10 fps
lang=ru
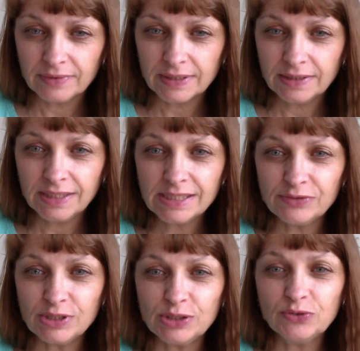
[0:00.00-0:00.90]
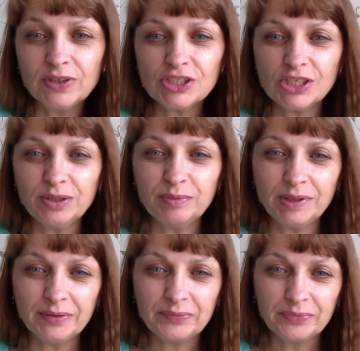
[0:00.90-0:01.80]
Здравствуйте,
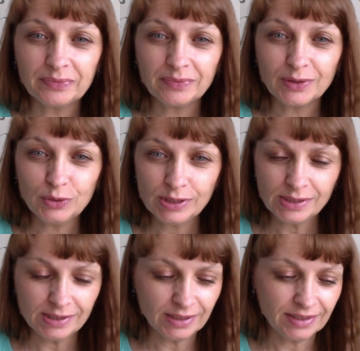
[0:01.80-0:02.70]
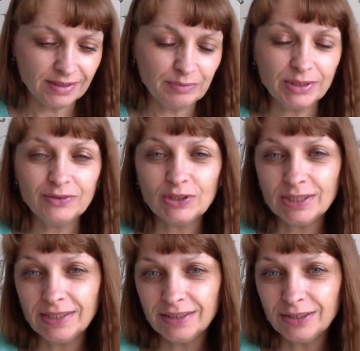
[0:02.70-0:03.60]
уважаемые гости моего
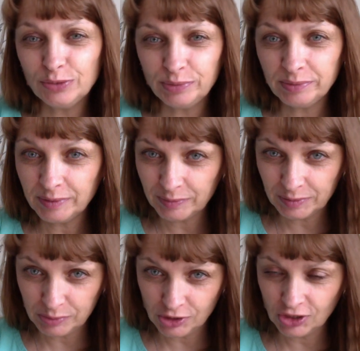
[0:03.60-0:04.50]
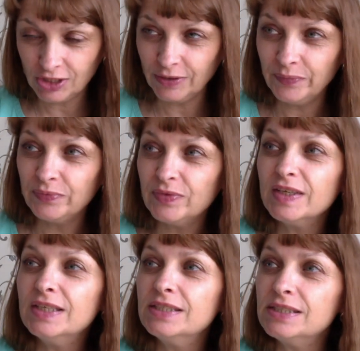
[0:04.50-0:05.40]
канала, любимые подписчики.
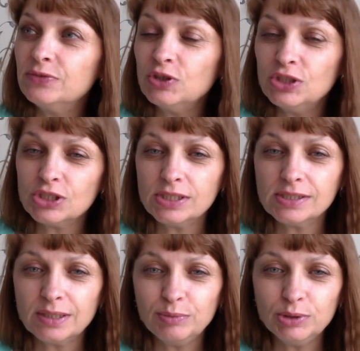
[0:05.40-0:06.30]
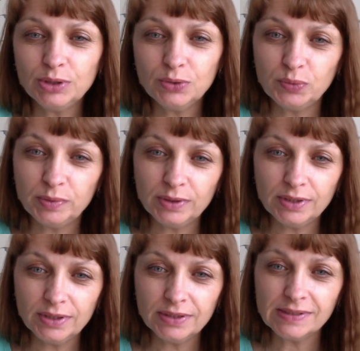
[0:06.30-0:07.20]
Сегодня я шла с работы и
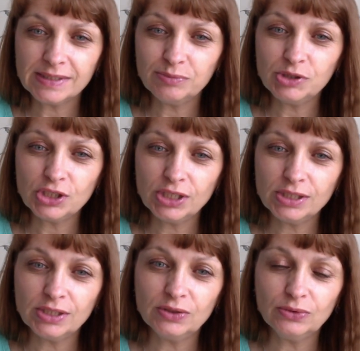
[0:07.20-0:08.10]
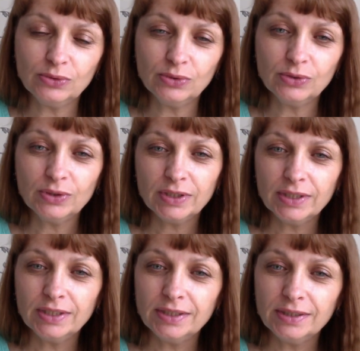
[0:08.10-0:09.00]
купила замечательную
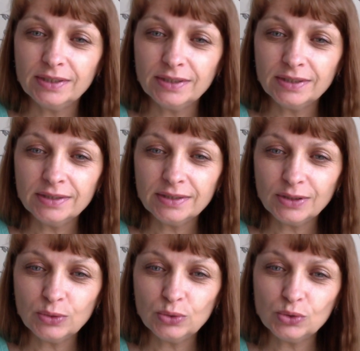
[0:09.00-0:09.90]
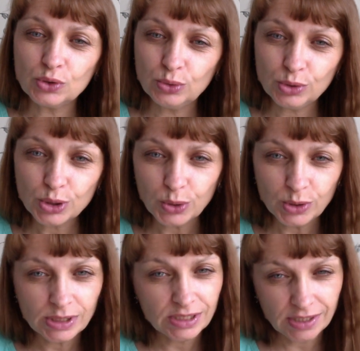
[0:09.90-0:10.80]
э, такую штучку
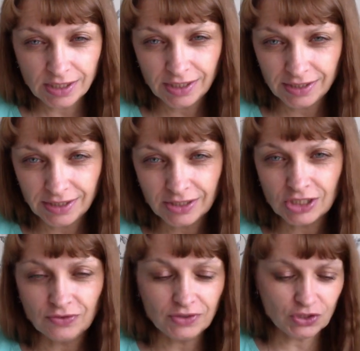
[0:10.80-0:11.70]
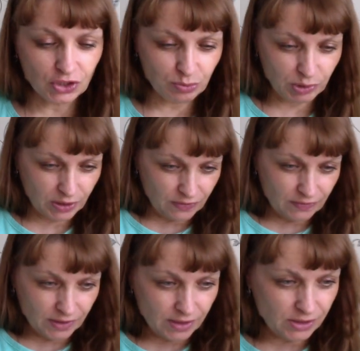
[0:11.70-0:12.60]
из серии тех же волшебных
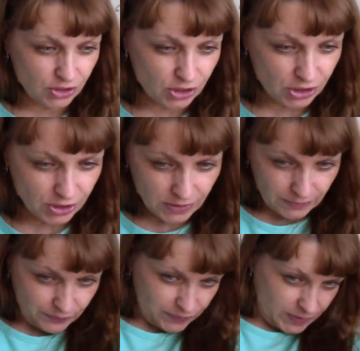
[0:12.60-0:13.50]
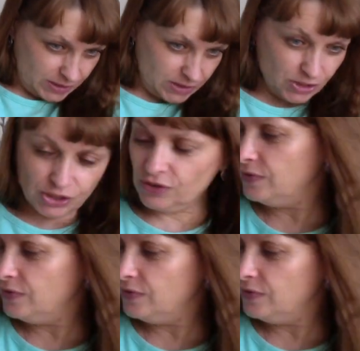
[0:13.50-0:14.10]
варежек, из тех же